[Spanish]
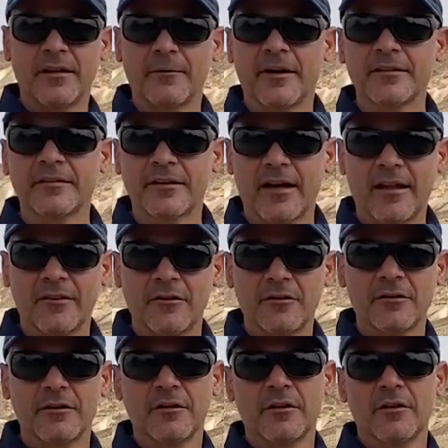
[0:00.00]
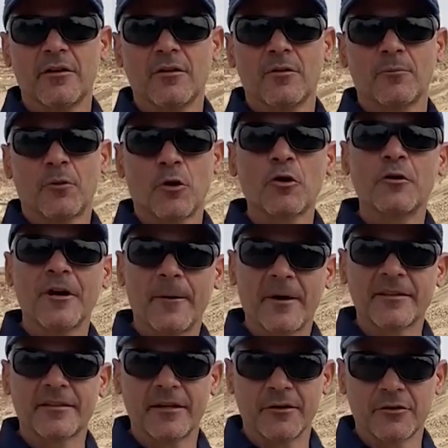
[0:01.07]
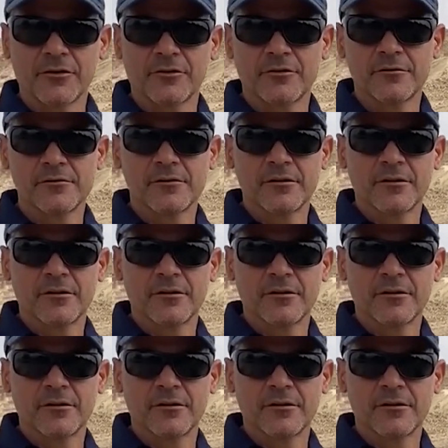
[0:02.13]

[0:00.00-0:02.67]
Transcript: levantado por los nabateos.